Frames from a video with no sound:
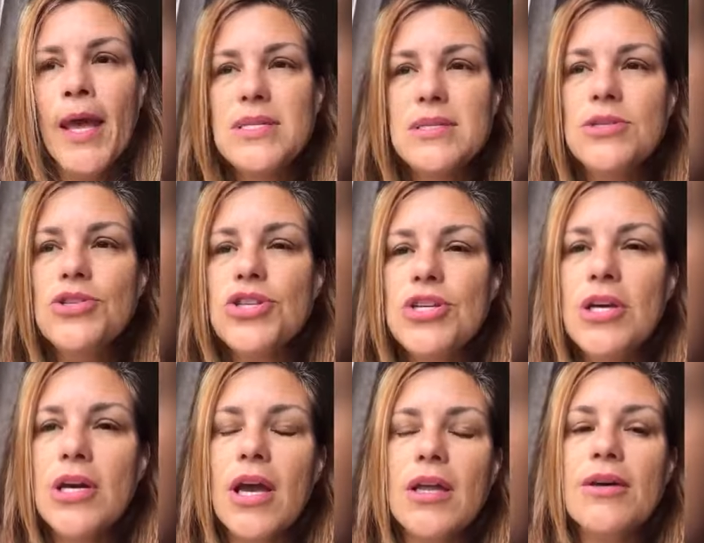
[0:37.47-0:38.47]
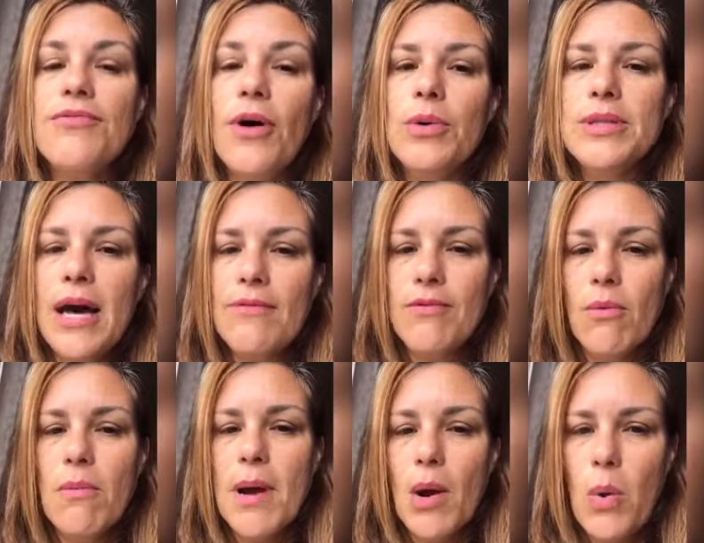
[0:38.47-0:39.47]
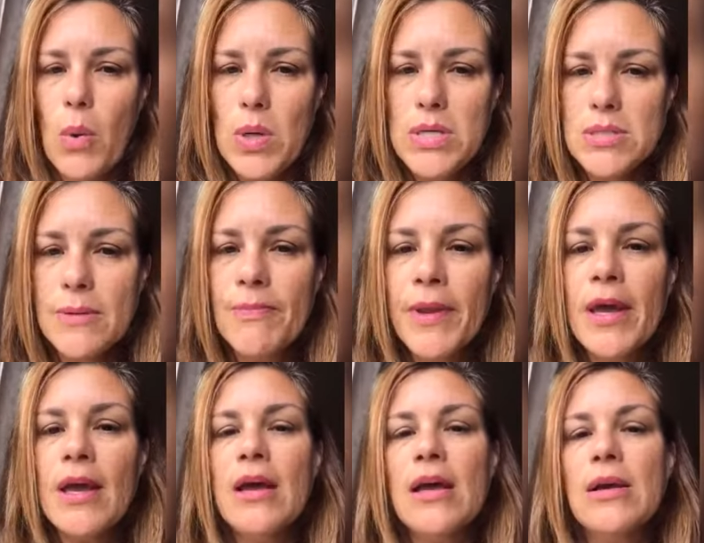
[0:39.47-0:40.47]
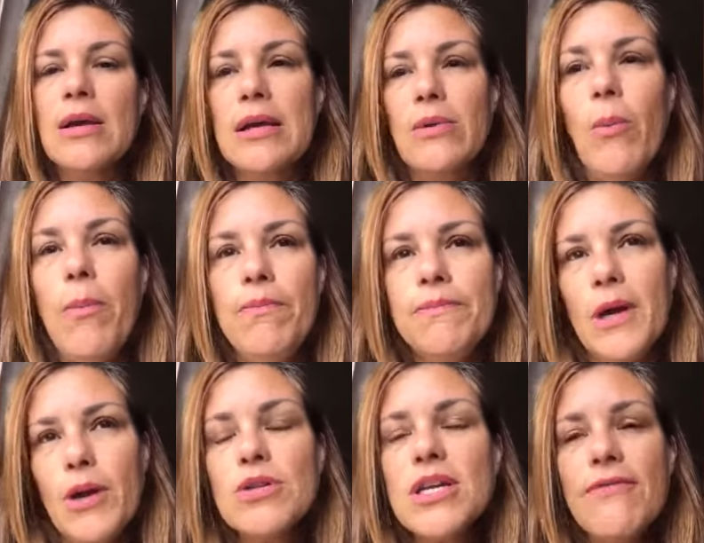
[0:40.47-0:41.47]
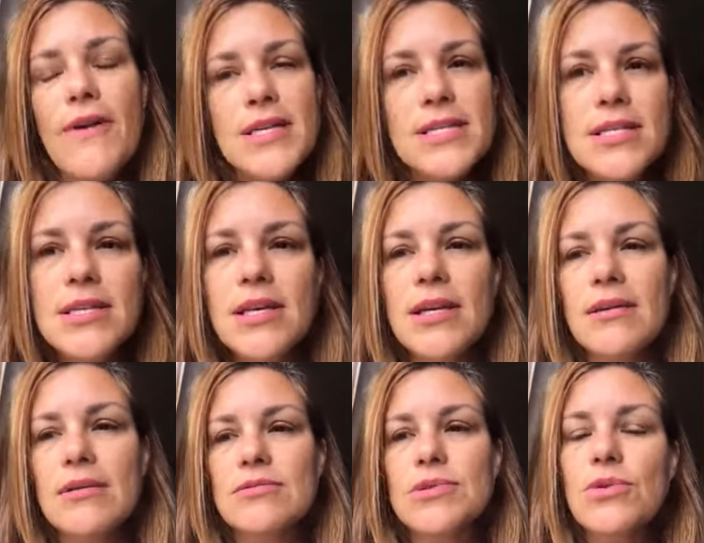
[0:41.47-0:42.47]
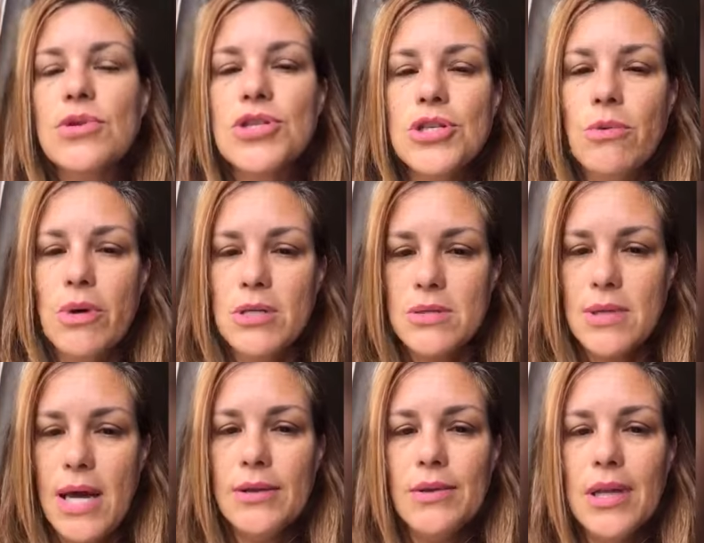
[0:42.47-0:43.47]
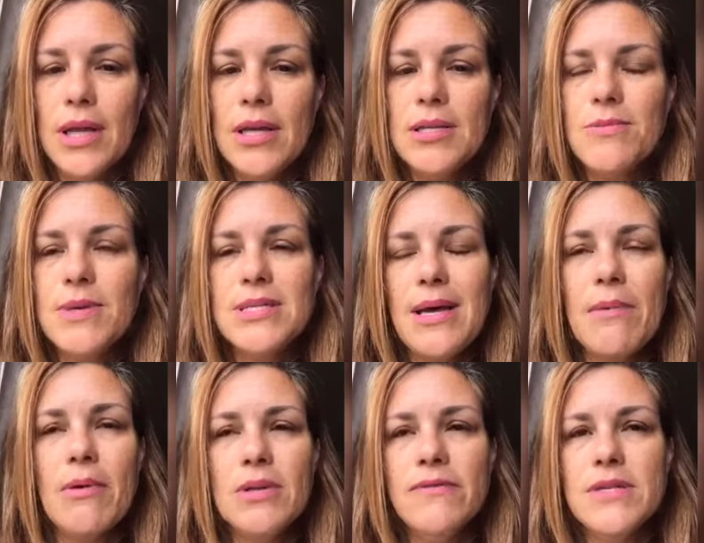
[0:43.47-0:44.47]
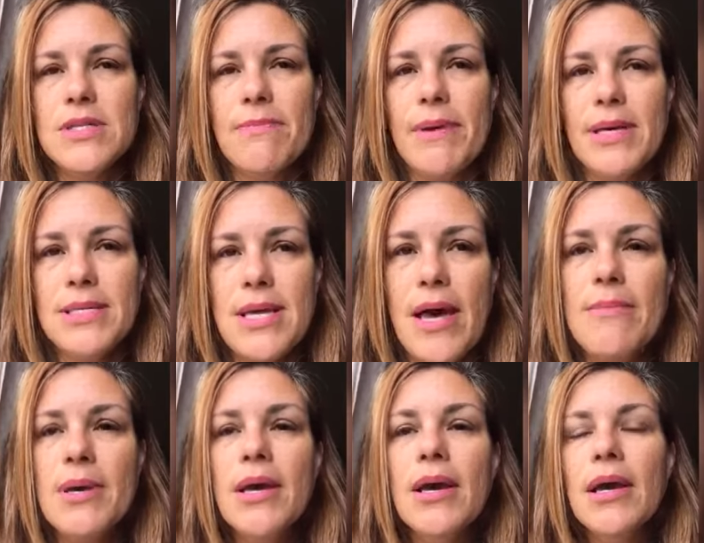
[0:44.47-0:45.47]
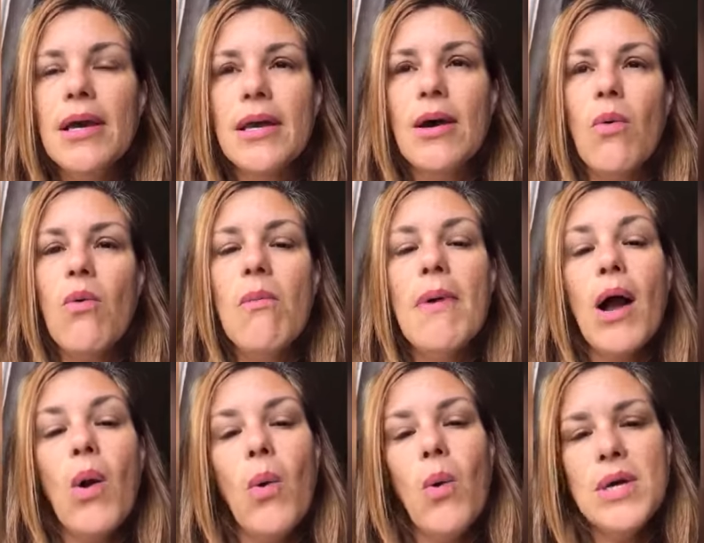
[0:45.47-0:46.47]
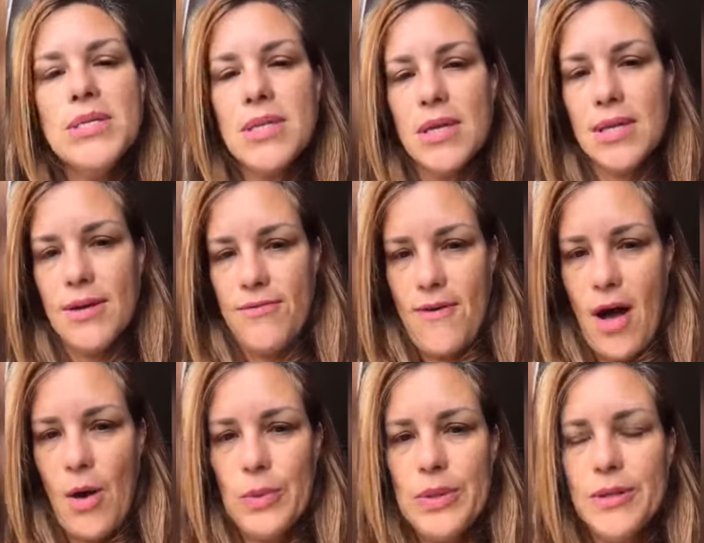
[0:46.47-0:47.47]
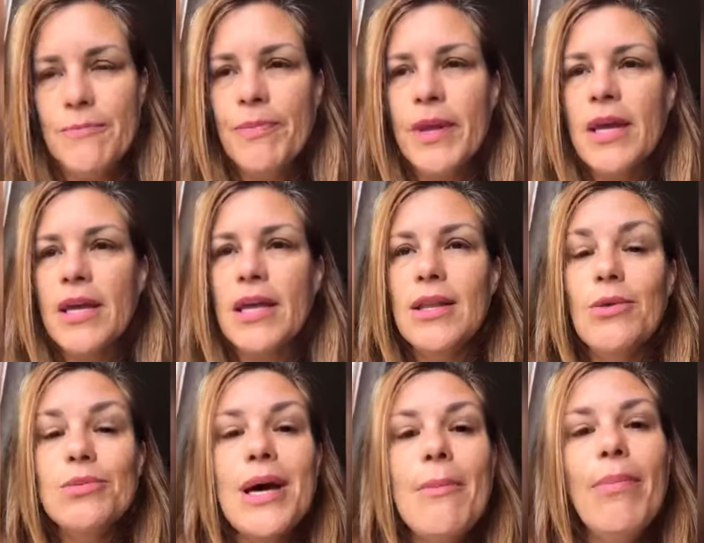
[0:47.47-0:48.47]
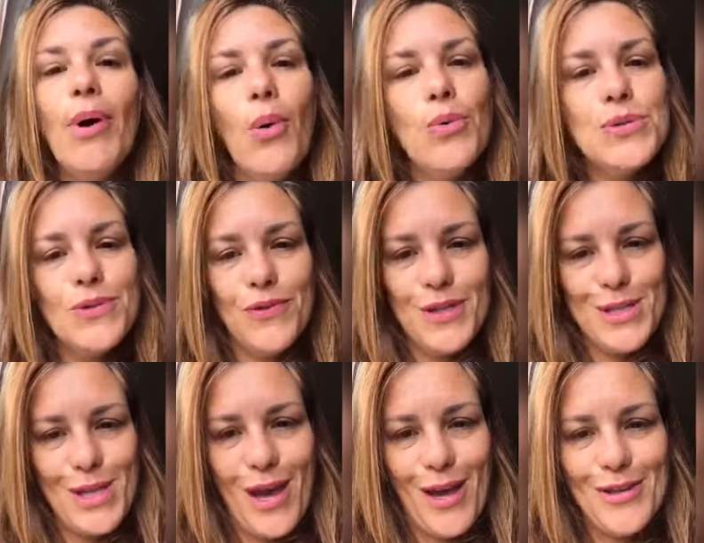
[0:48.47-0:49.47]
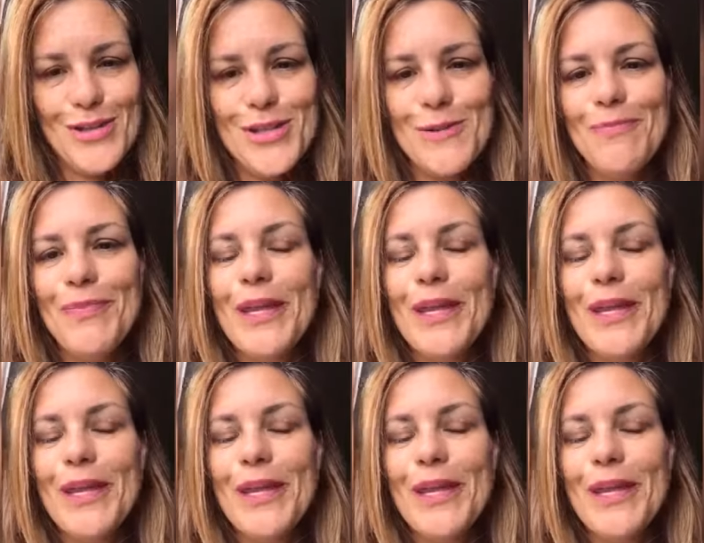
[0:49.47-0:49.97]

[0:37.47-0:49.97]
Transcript: Sentia que ainda faltava alguma coisa. O que eu já fazia surtia um resultado neles, mas sabe quando você percebe que alguma coisa ainda falta, que não está bom o suficiente?